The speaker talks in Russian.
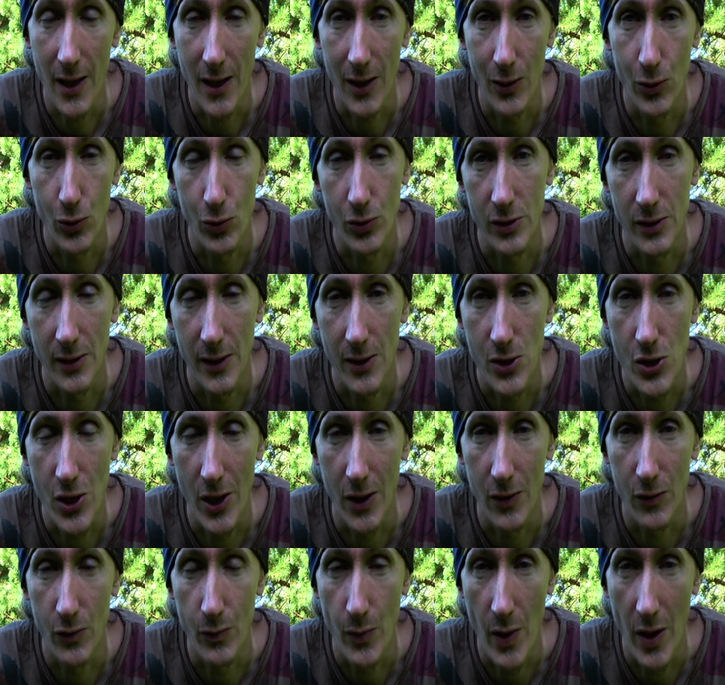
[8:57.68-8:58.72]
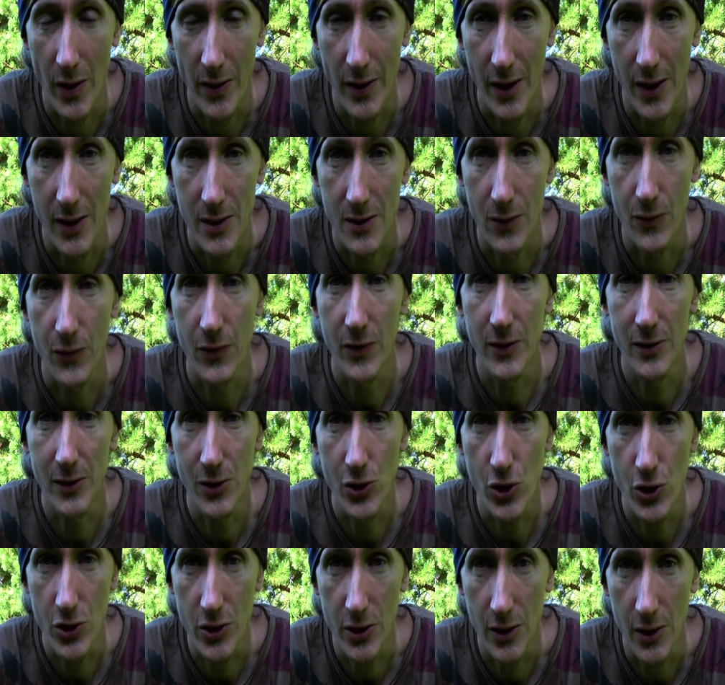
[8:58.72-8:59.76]
которое сначала выполняется
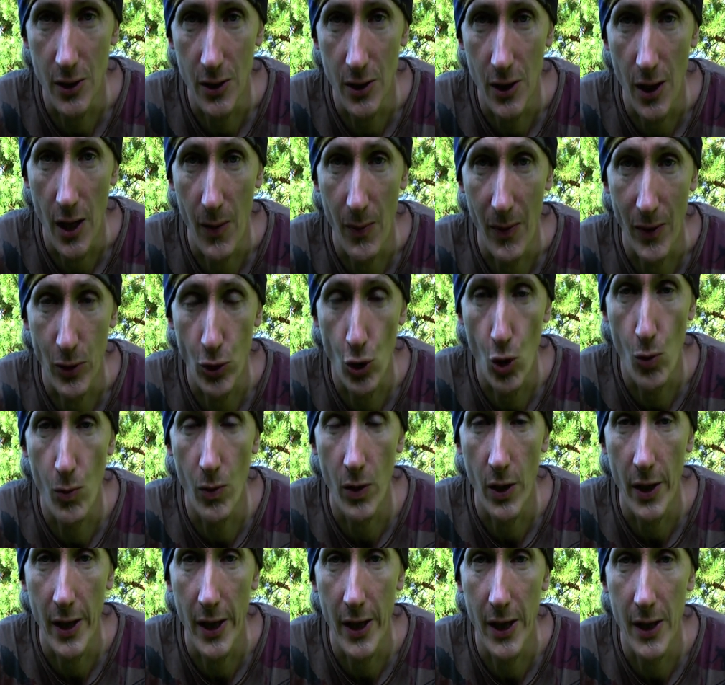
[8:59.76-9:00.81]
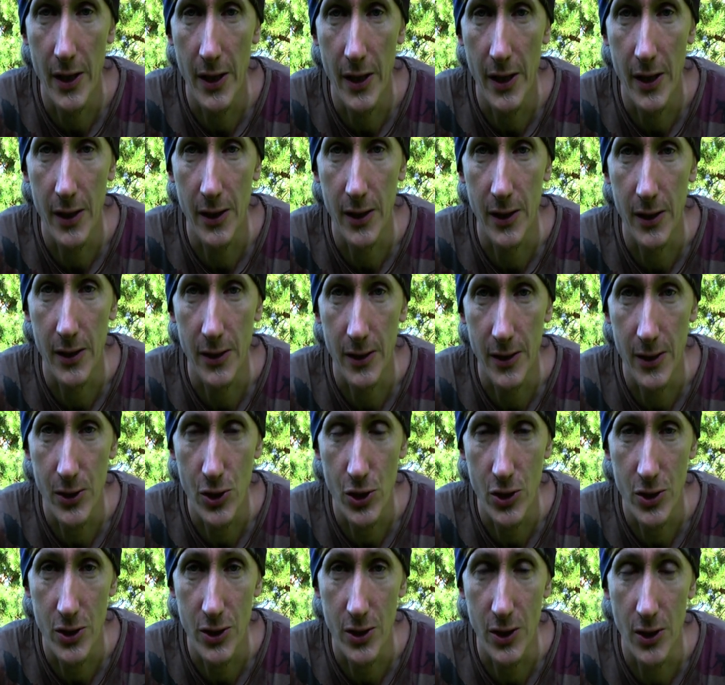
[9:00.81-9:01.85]
физически, а потом
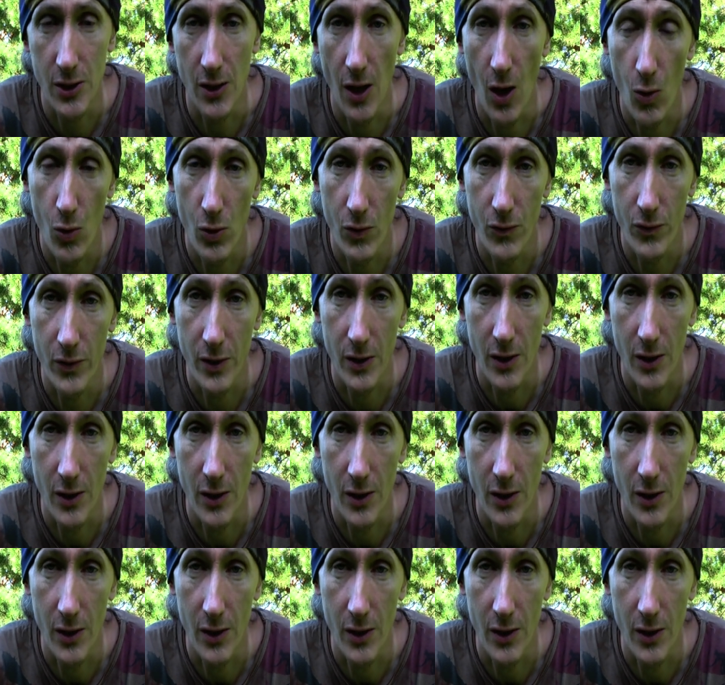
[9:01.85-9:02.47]
энергетически на уровне